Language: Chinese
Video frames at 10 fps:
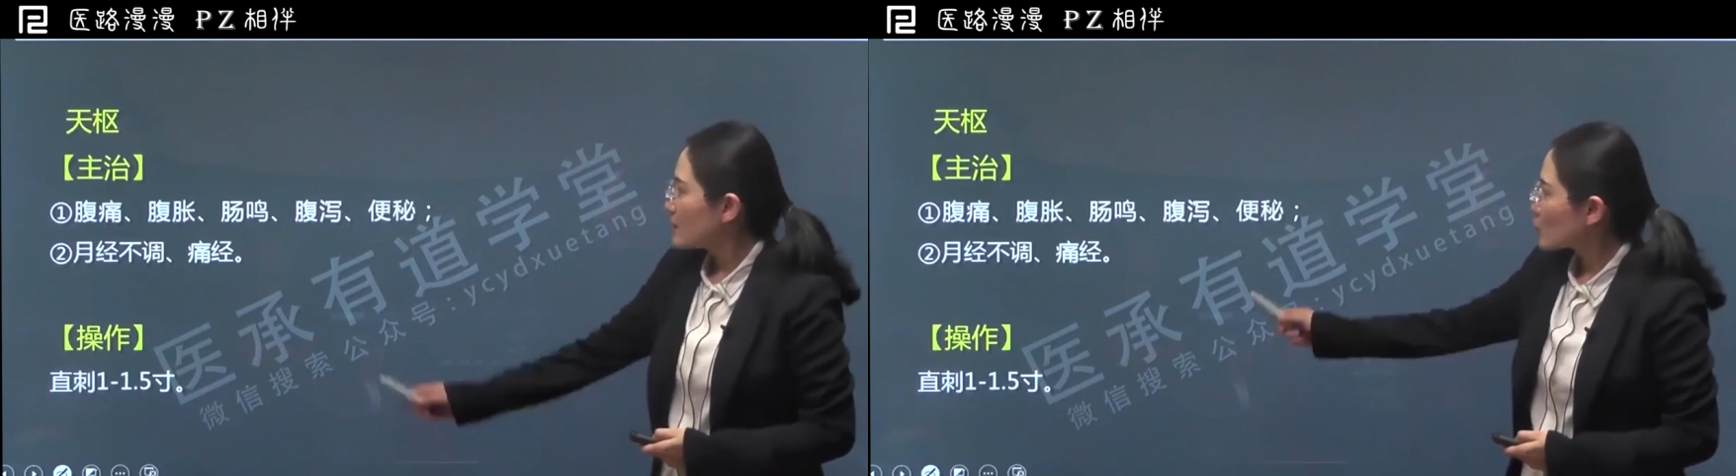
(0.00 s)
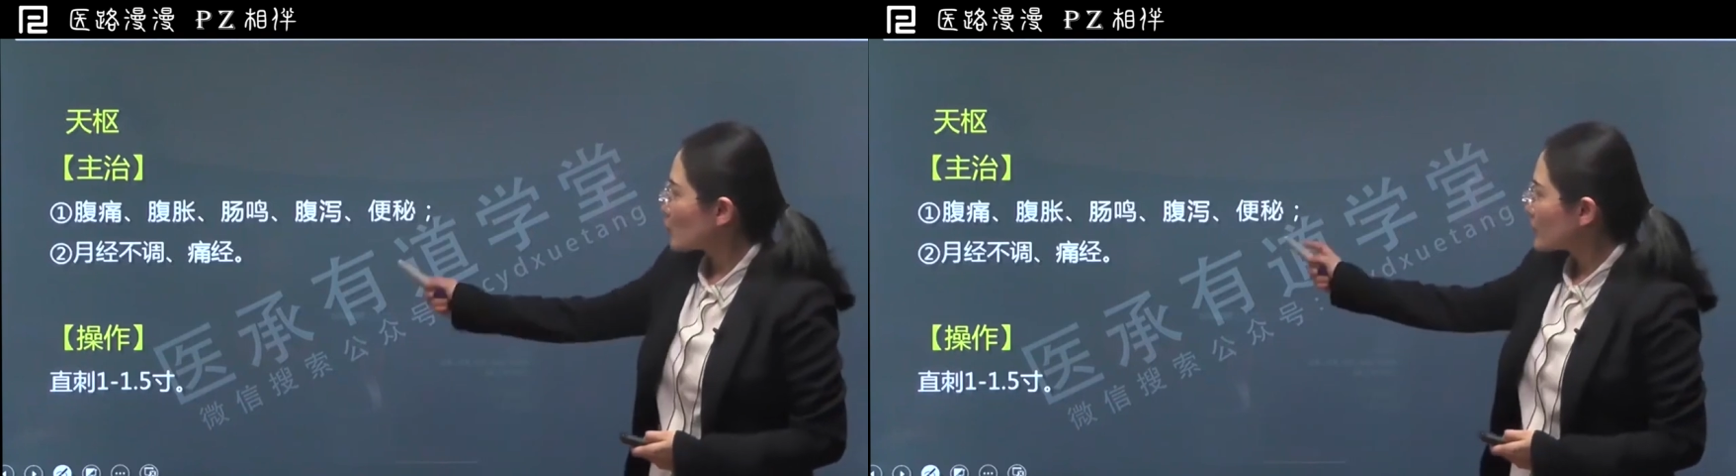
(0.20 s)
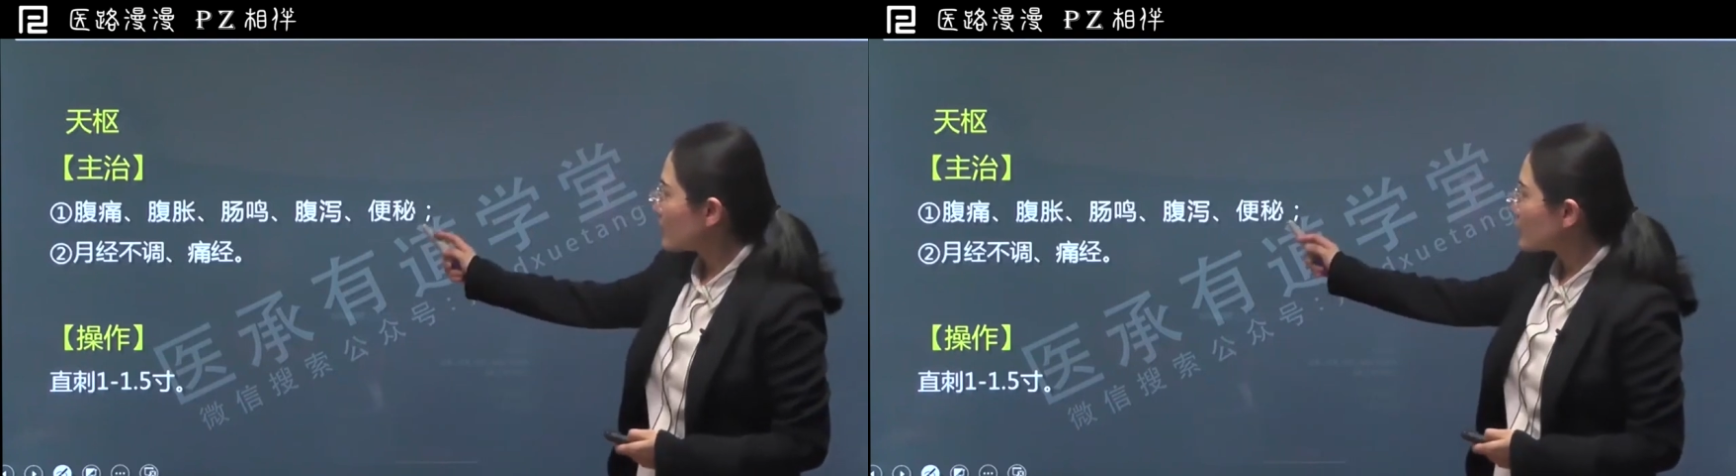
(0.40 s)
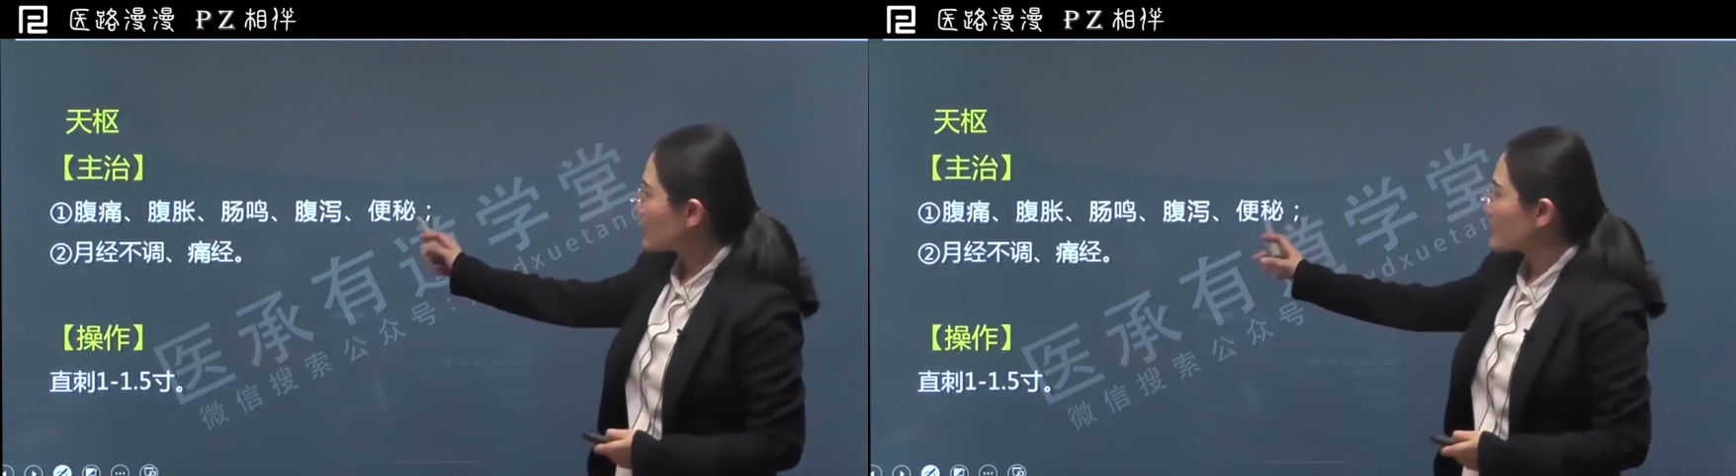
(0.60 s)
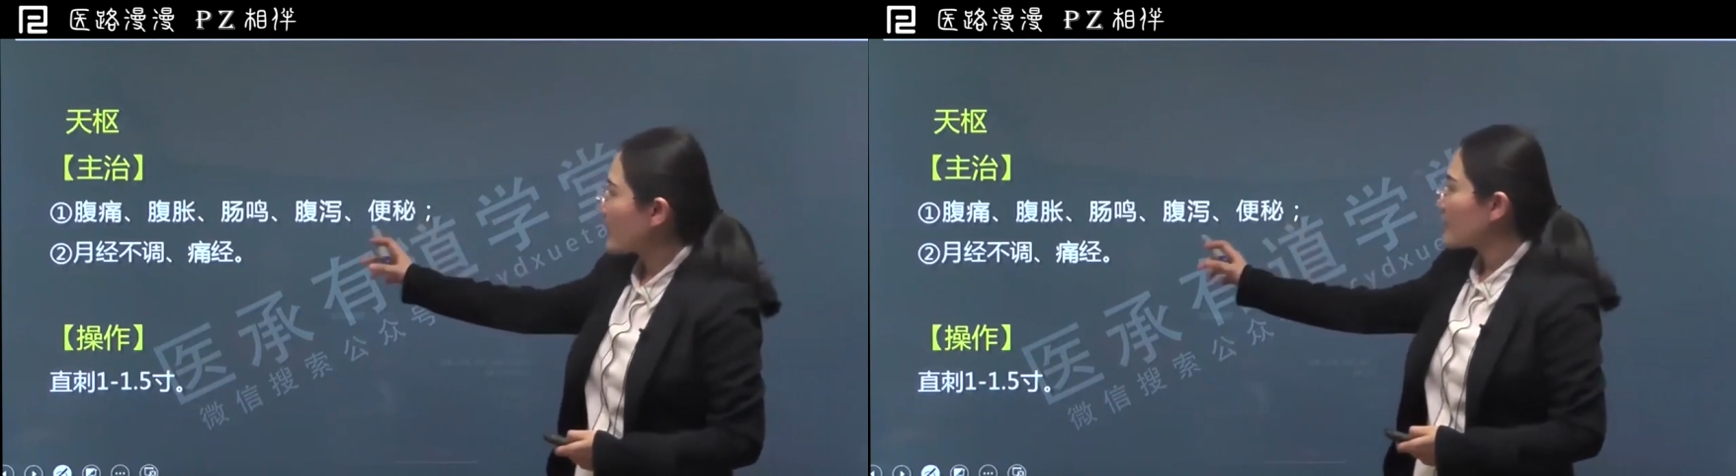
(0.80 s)
首先
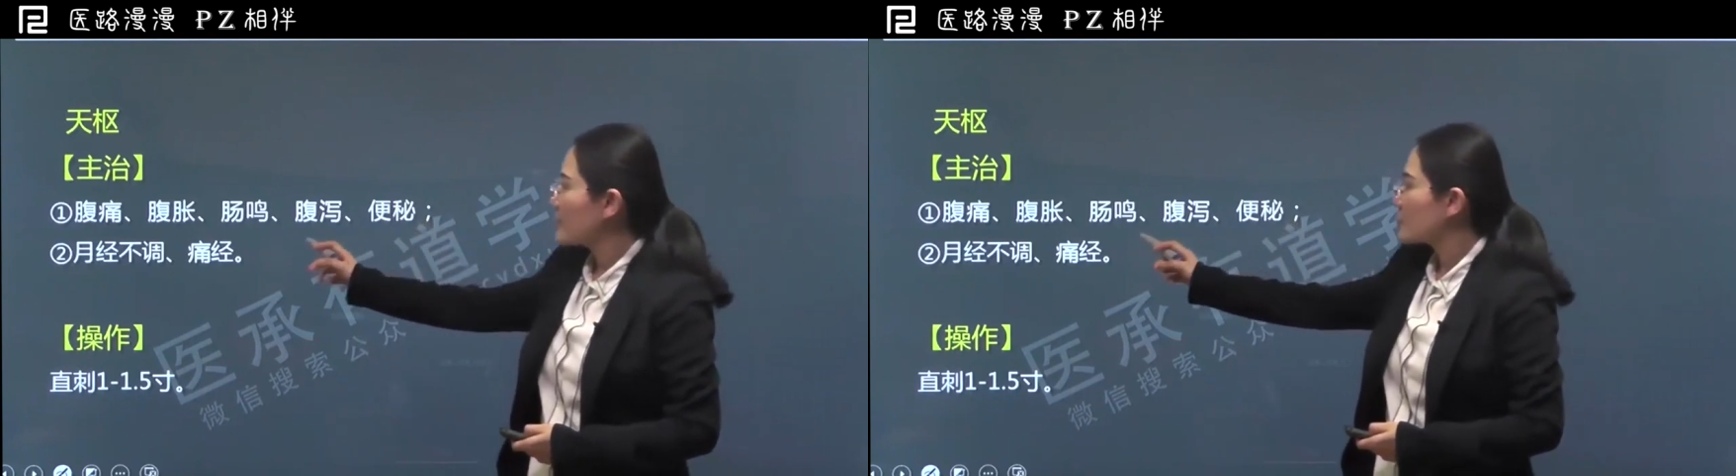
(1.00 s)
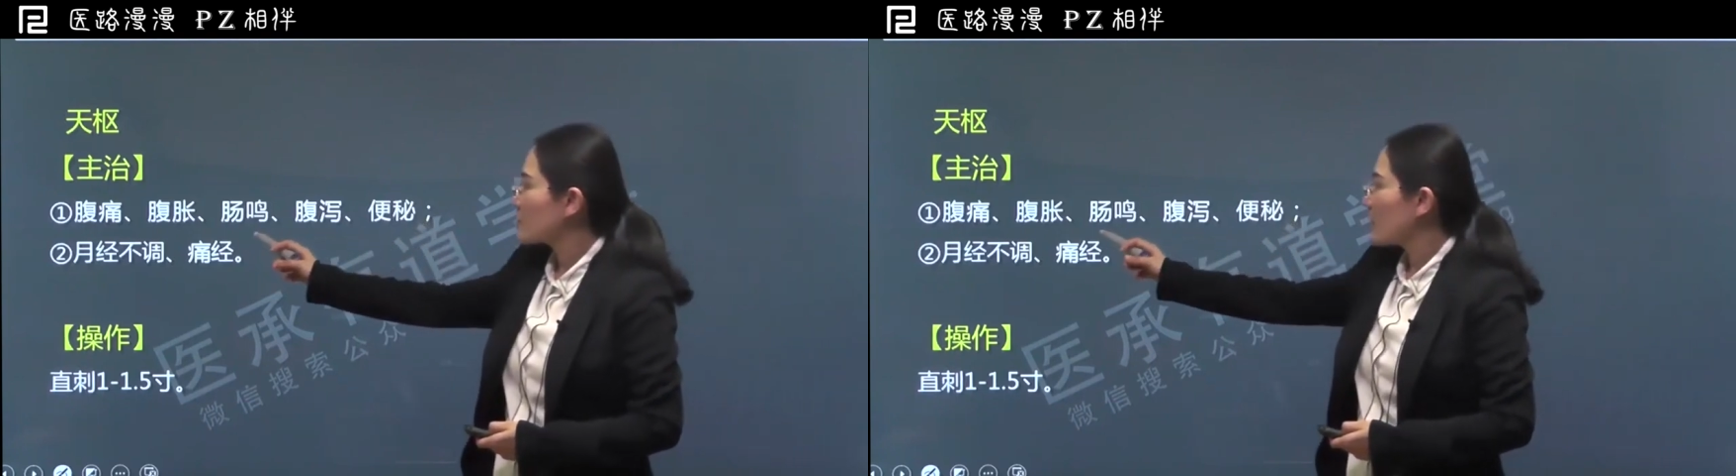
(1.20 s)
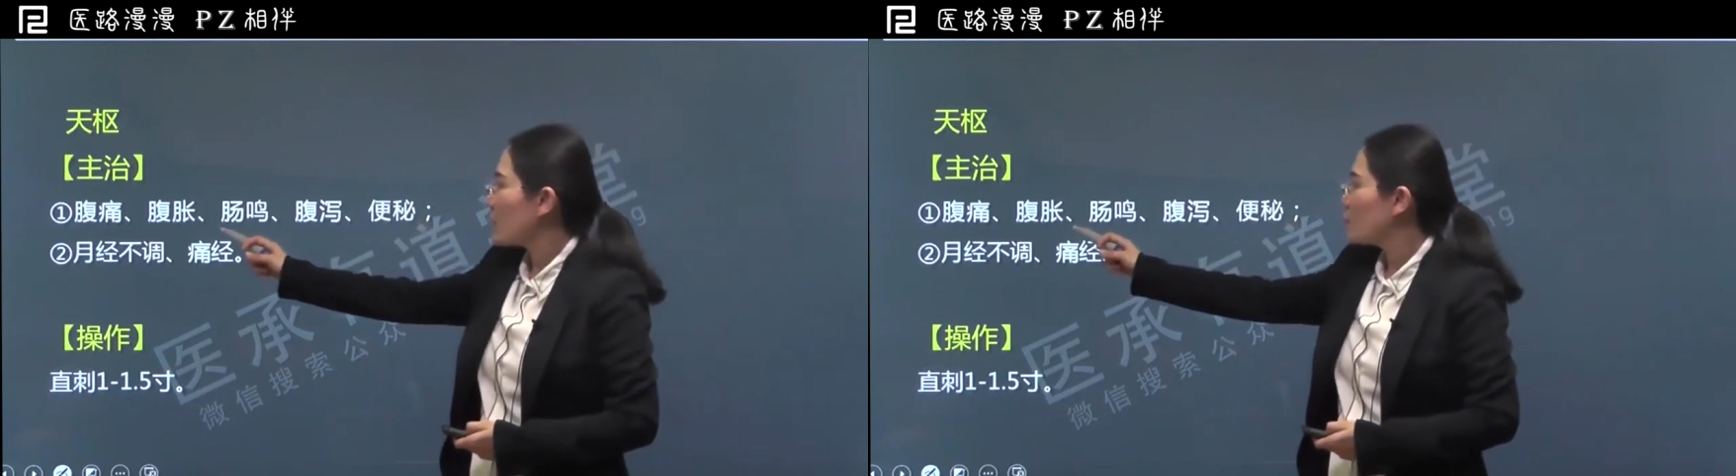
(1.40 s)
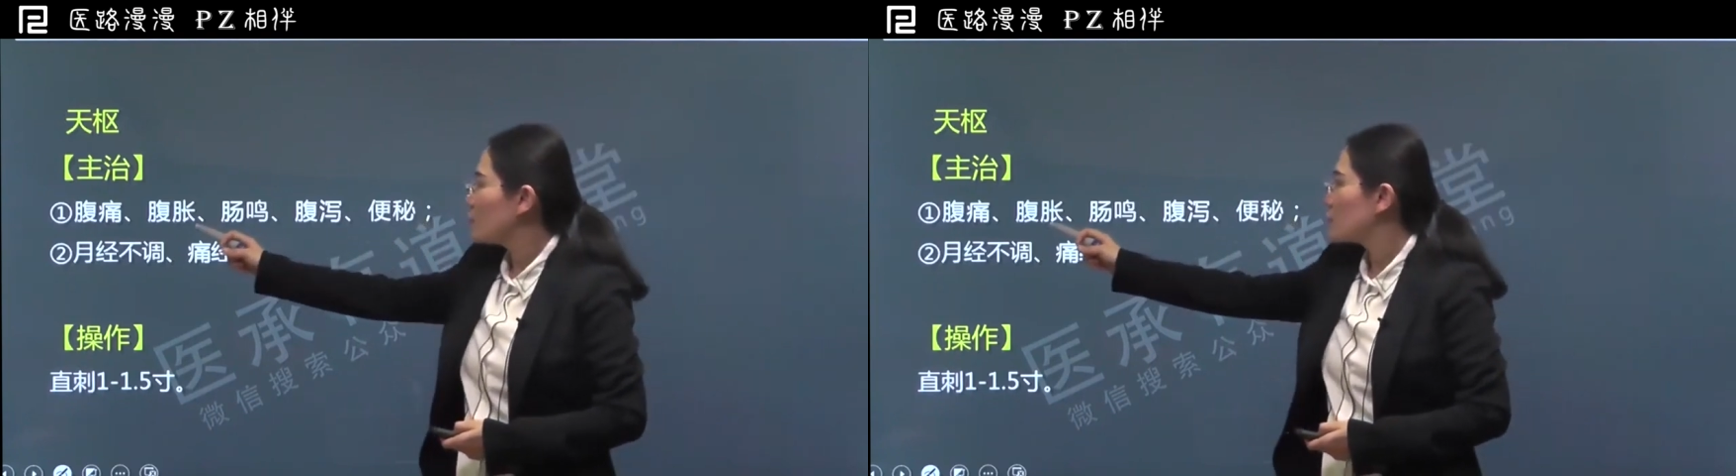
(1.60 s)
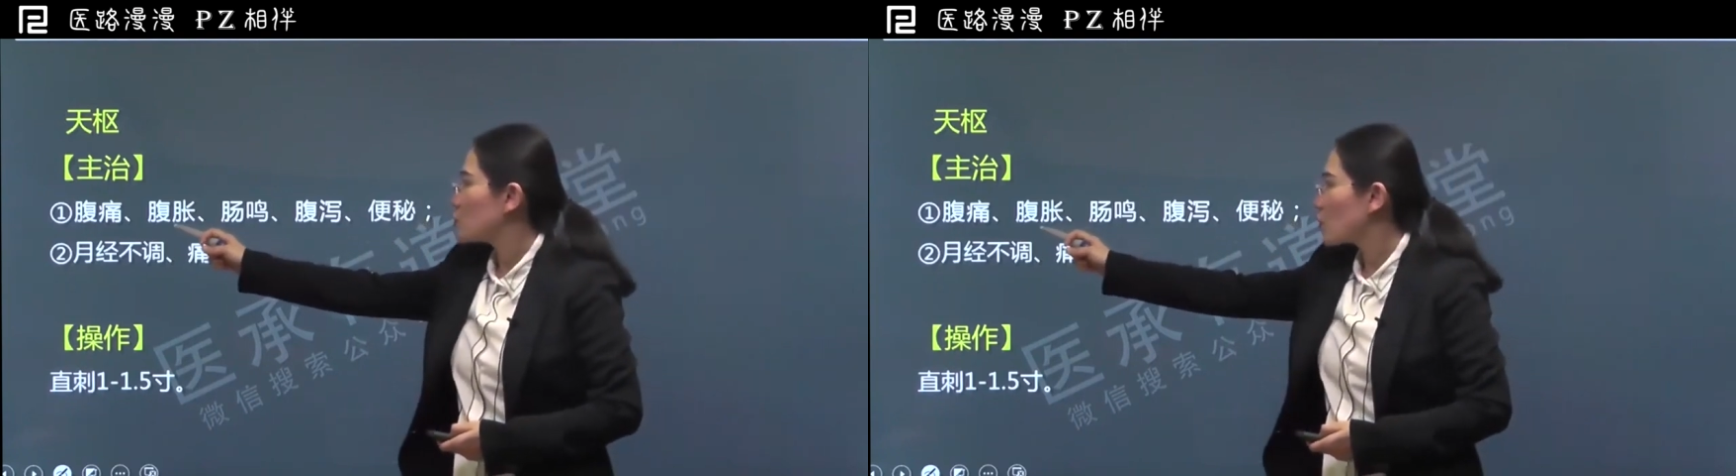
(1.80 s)
是它可以治疗
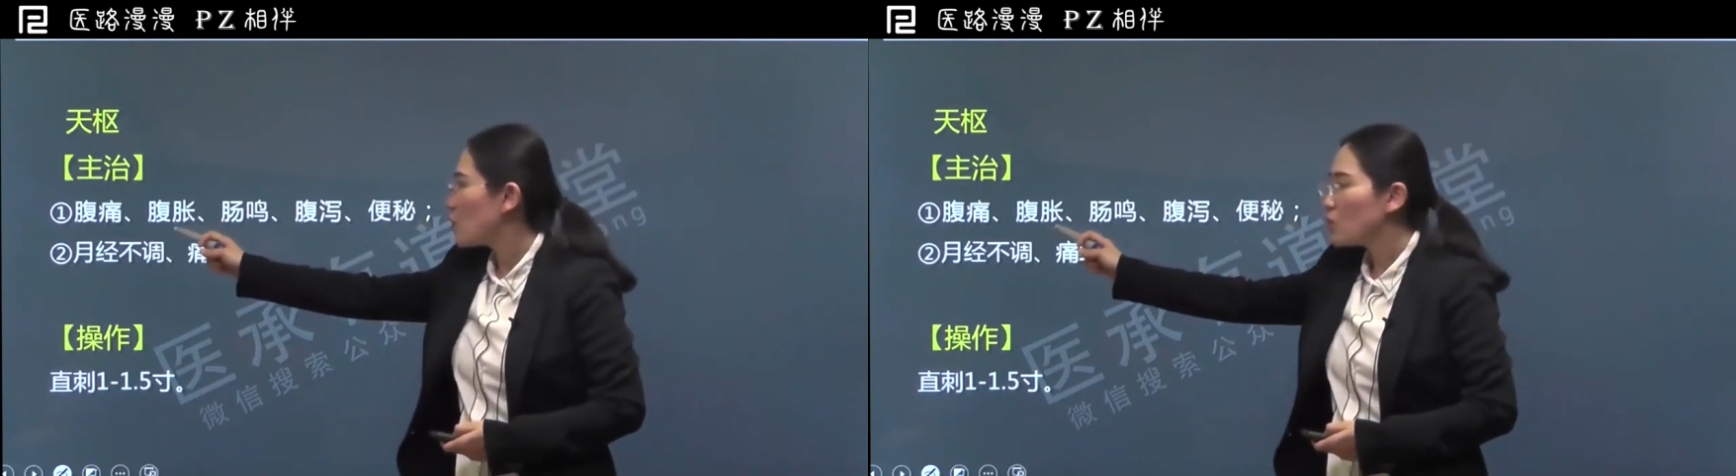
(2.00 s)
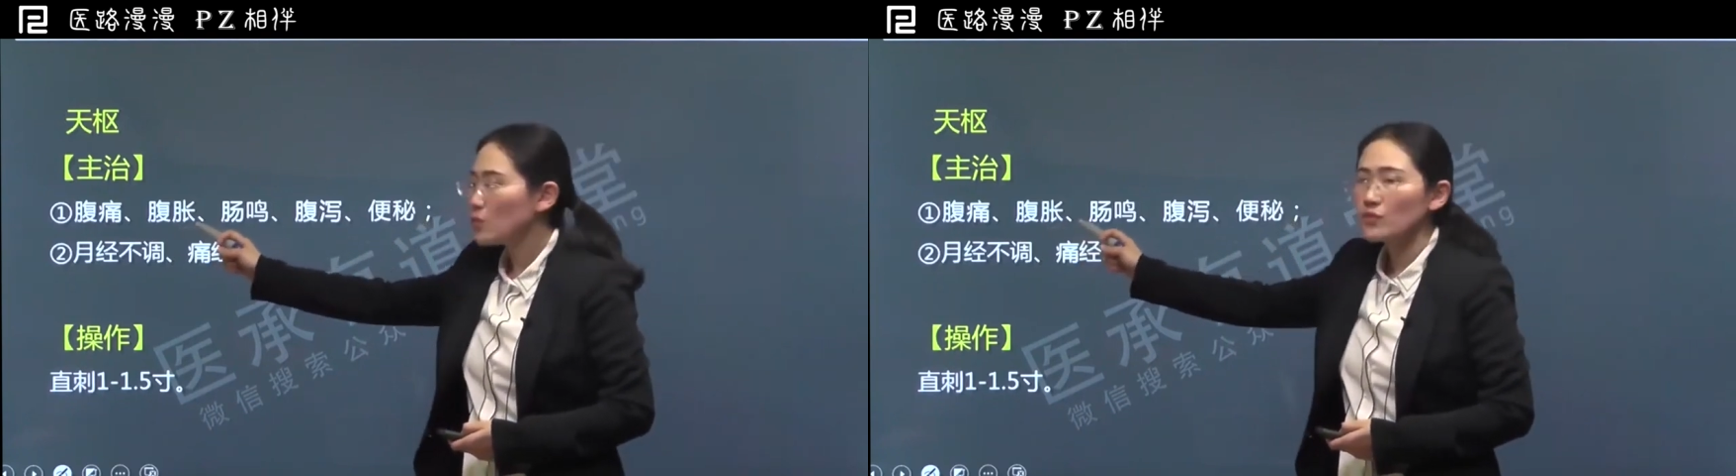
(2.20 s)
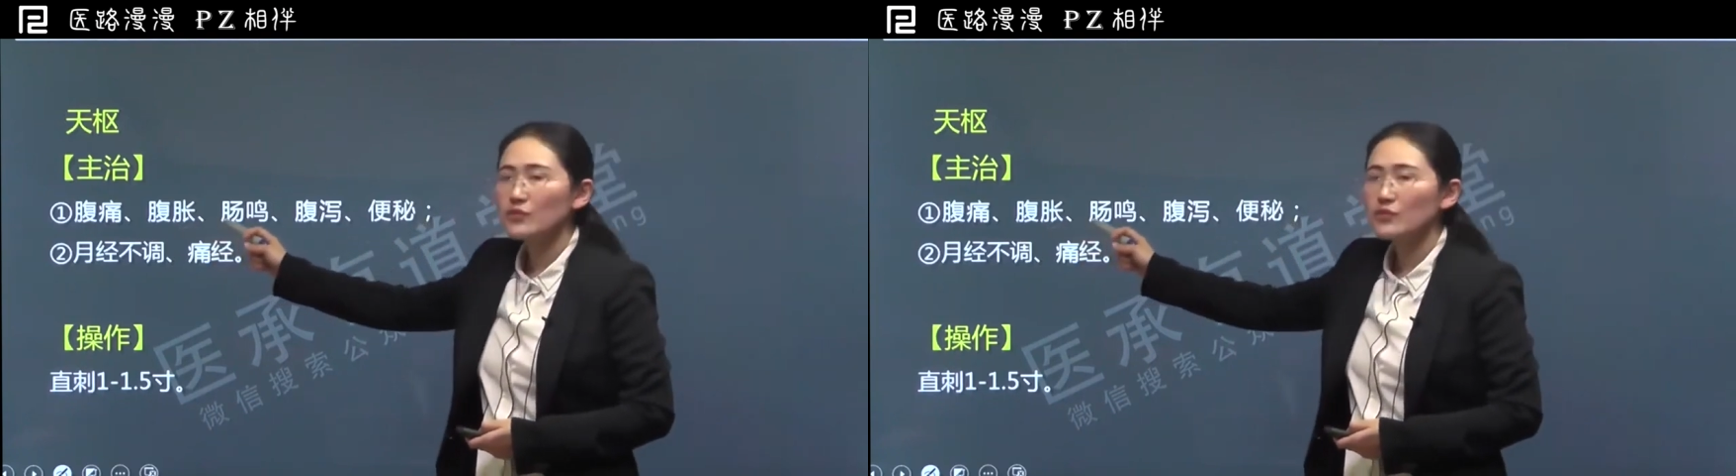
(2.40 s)
腹痛、